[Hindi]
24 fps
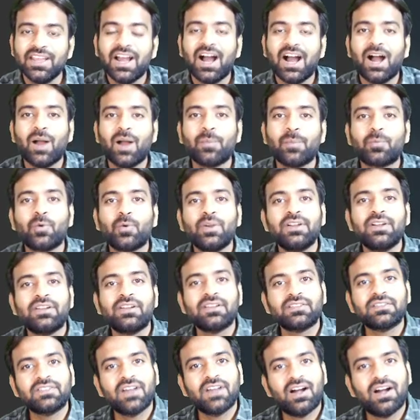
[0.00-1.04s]
आपको
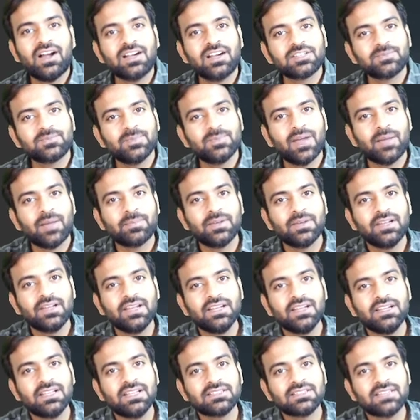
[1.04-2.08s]
इंटरेस्ट था आर्ट्स में आपने ले लिया